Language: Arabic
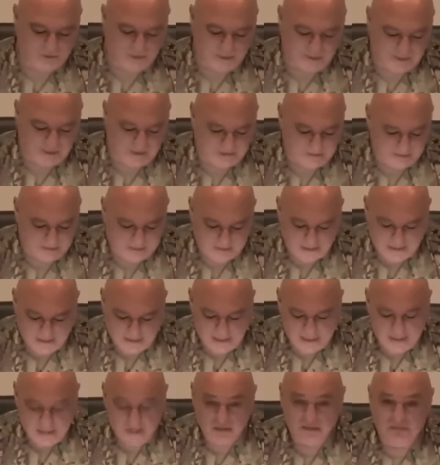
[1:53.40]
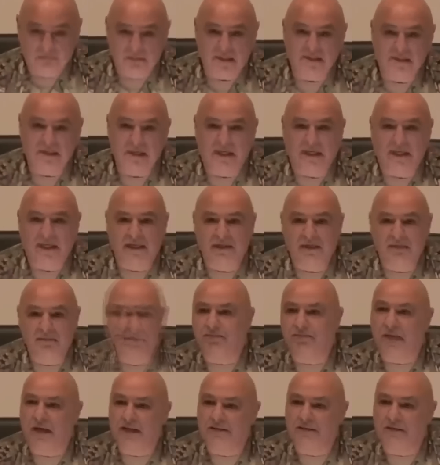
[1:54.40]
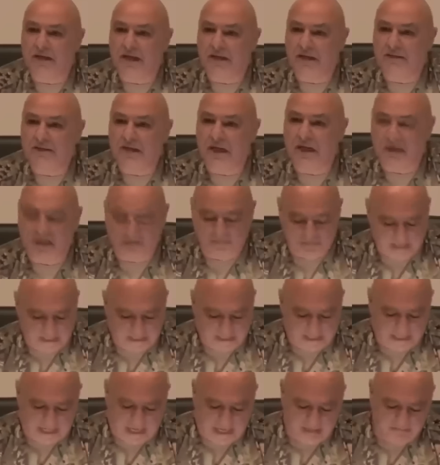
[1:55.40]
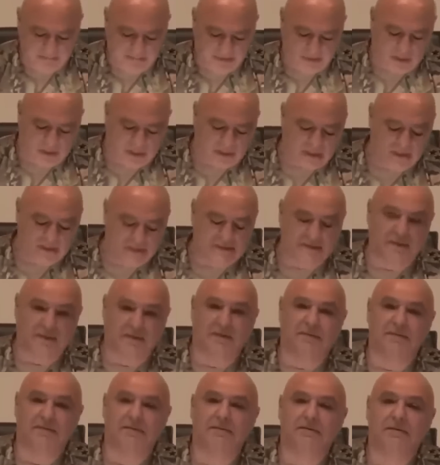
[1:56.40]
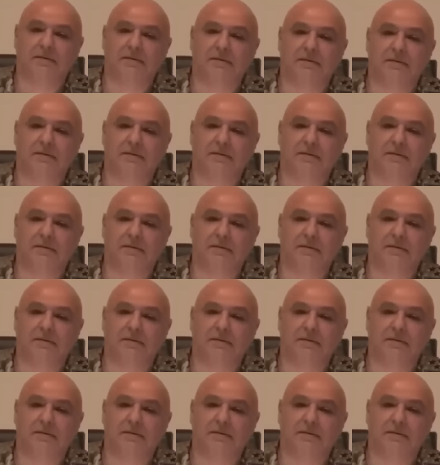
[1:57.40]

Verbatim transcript: الدولية بس اكيد مش مع التعدي على الاملاك العامه والخاصه